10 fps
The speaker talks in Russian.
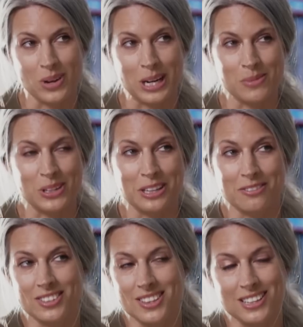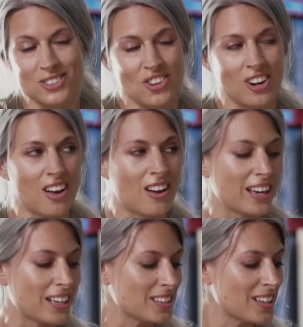а еще,
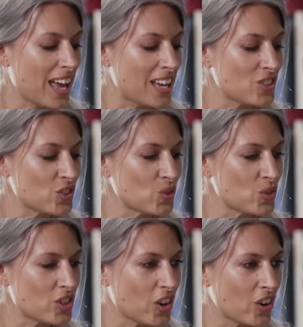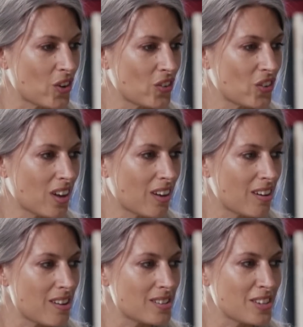чтобы измерять одежду,
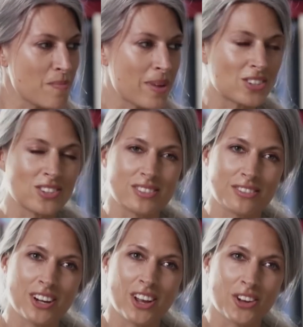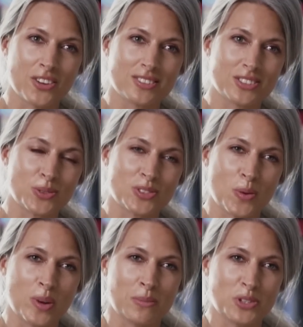uh, когда я хожу по
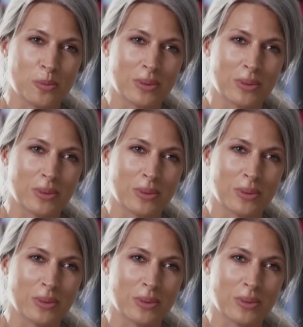магазинам.